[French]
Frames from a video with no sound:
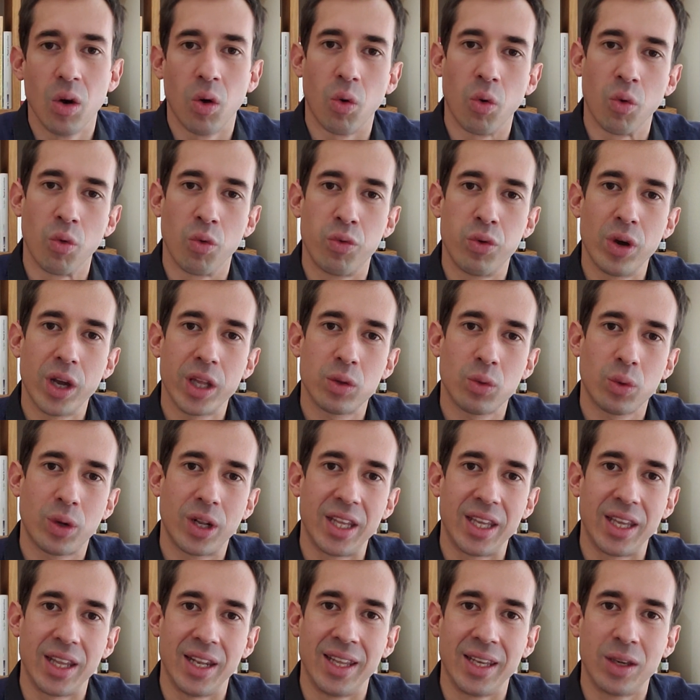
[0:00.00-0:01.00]
on voit donc
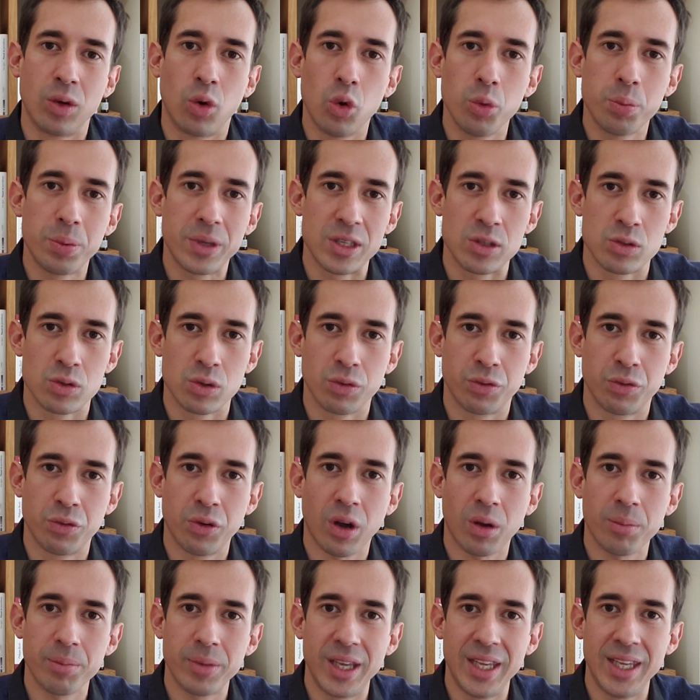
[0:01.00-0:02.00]
les, groupes qui se
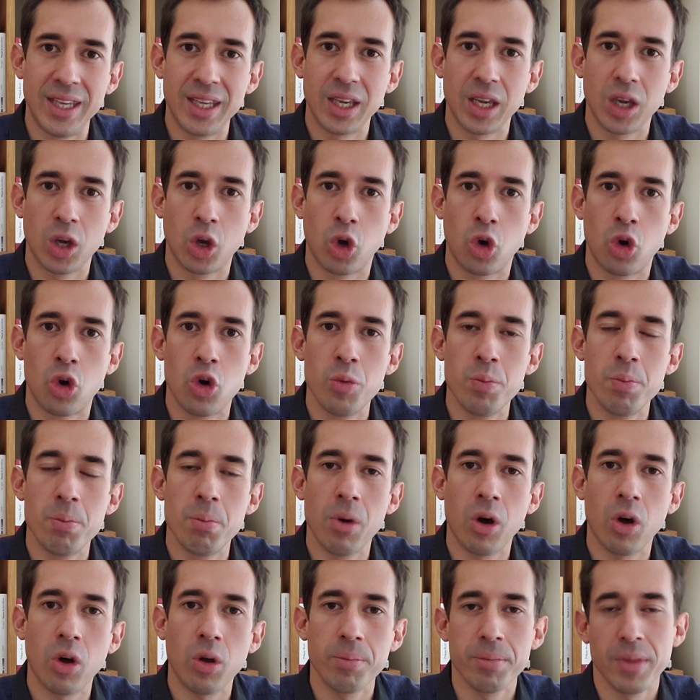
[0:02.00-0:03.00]
forment et
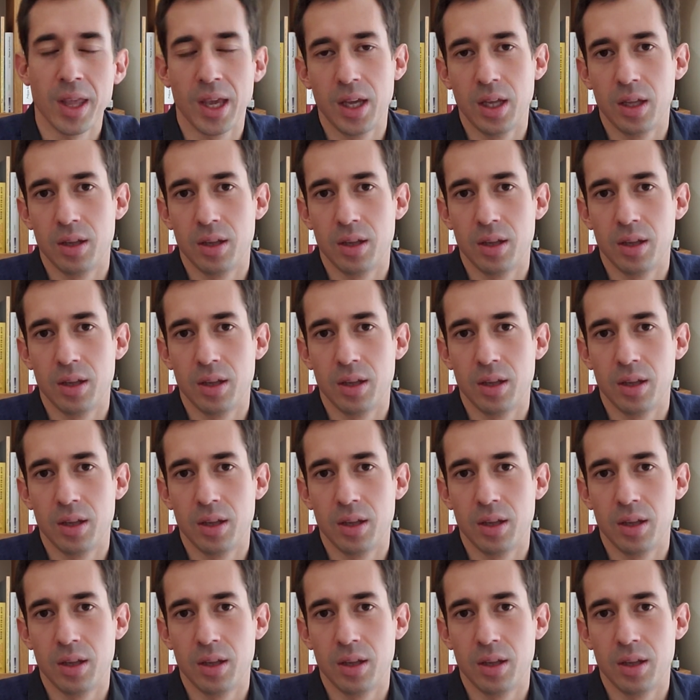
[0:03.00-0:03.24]
comment